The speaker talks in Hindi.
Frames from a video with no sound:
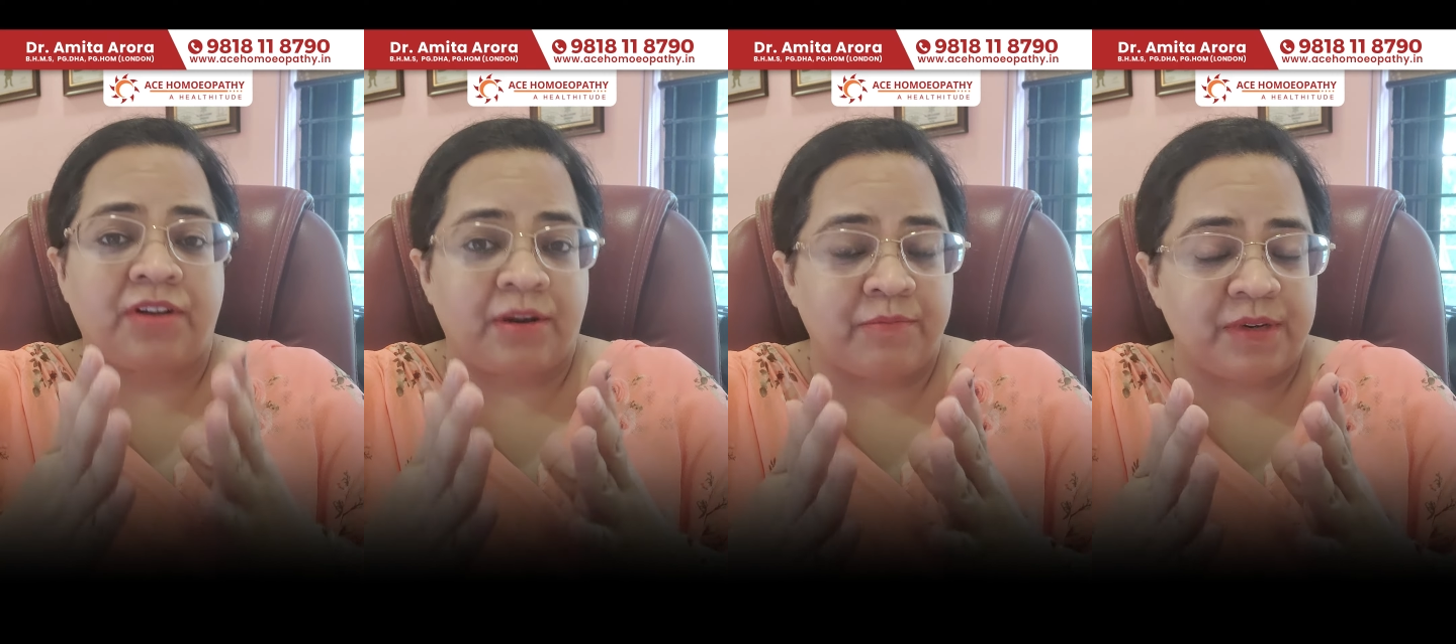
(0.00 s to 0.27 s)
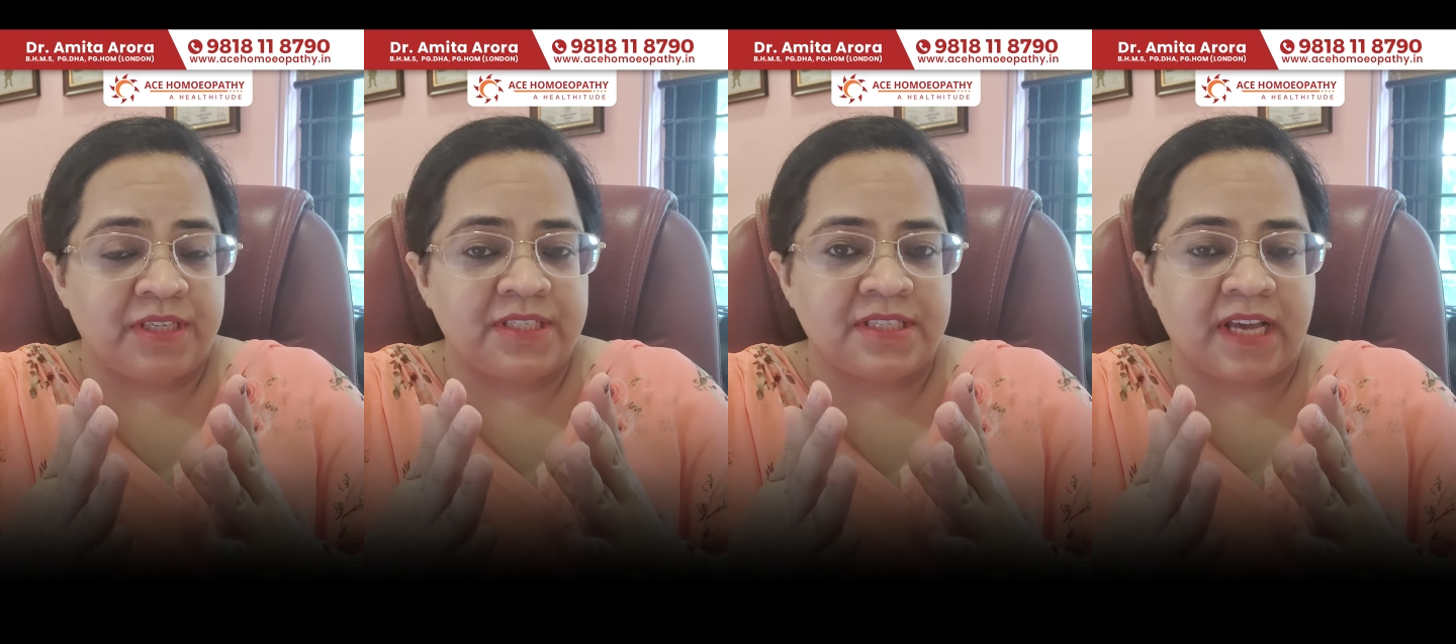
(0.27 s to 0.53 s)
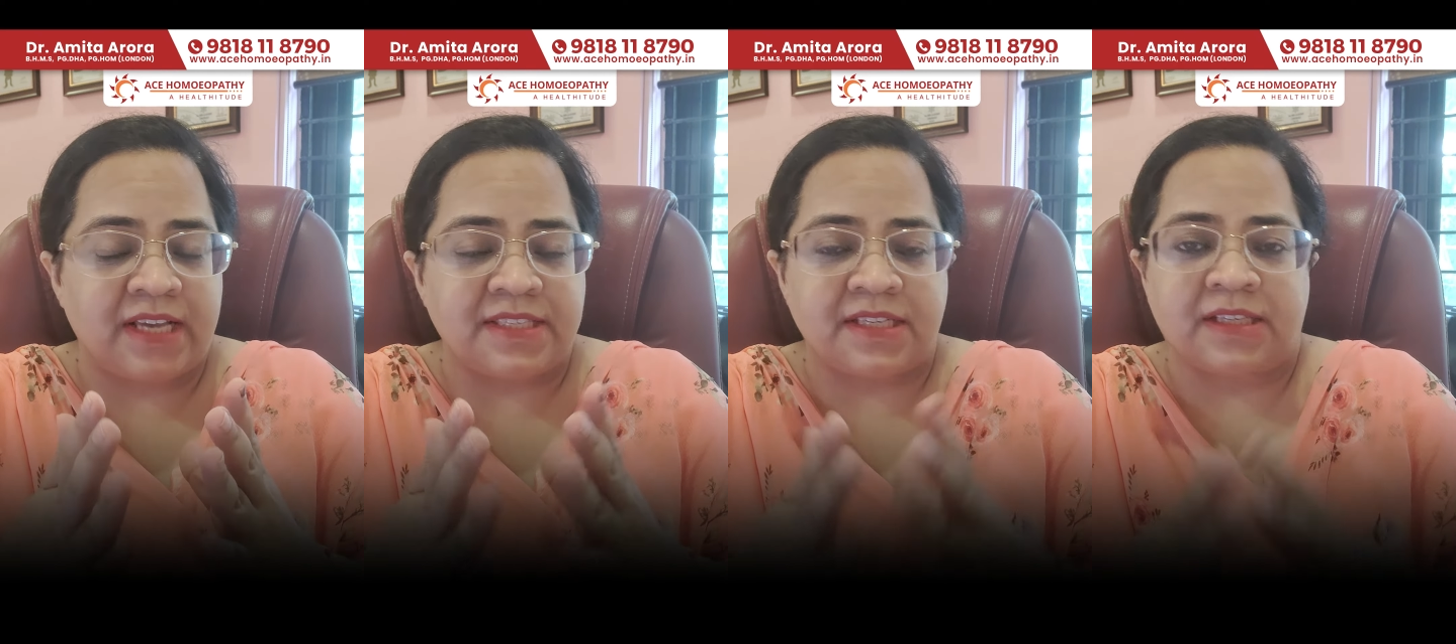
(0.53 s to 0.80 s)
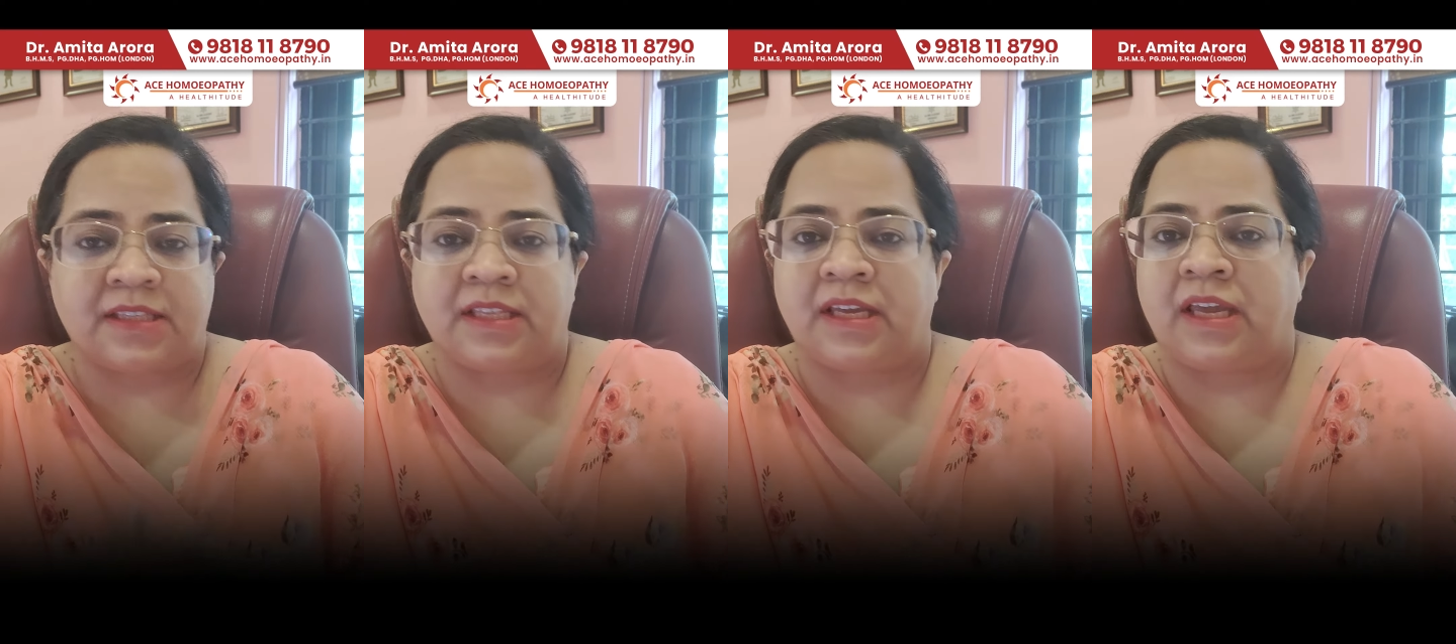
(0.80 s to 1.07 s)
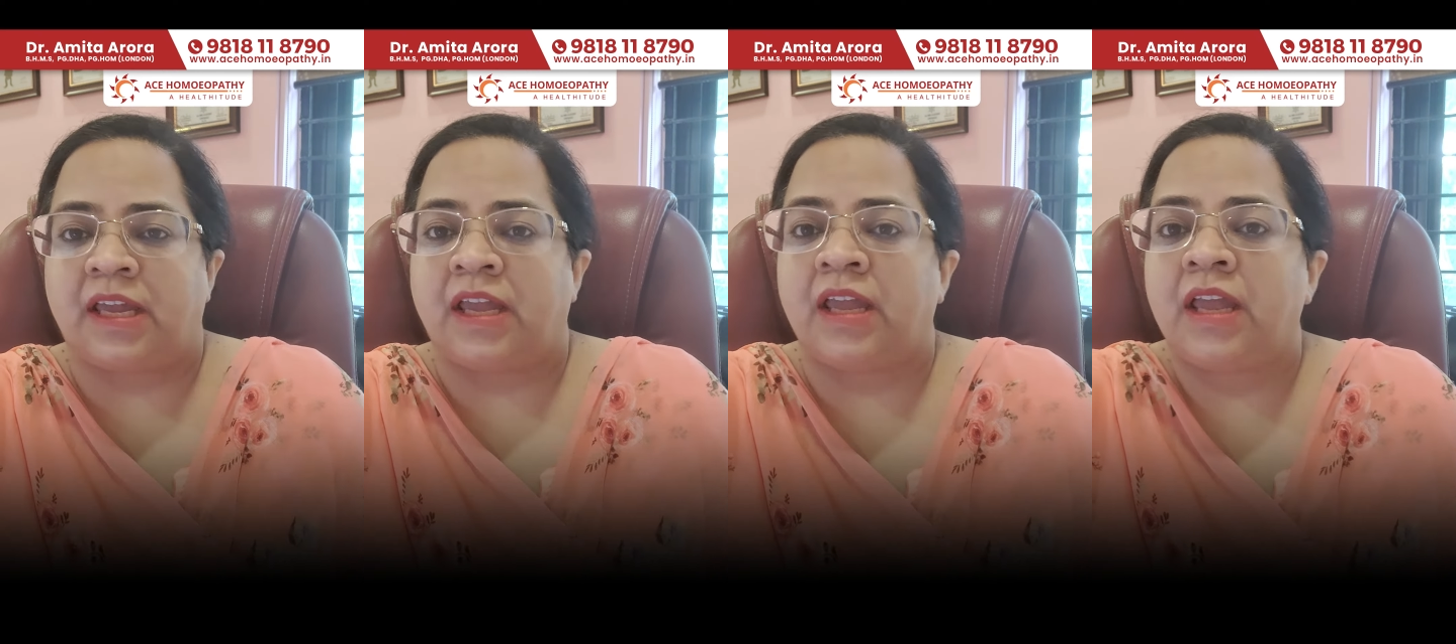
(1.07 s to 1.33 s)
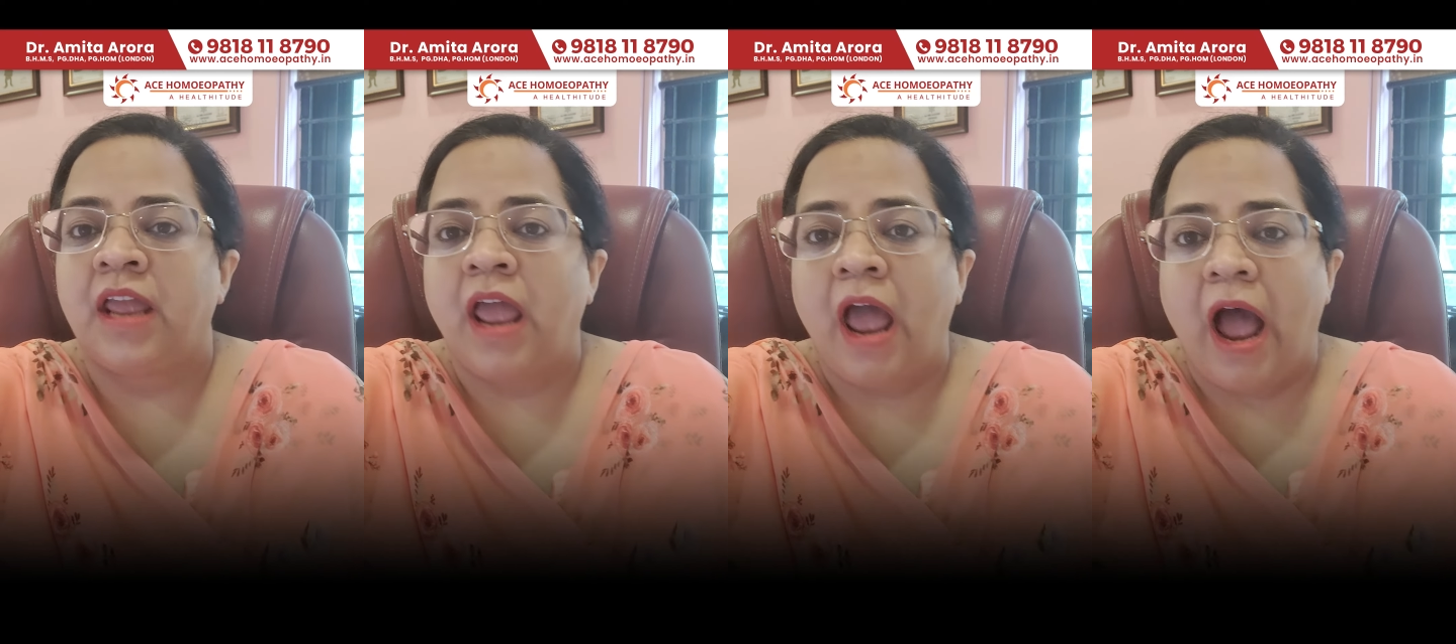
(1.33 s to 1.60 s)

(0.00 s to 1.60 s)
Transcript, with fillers: ट्रेमल्स आ सकते हैं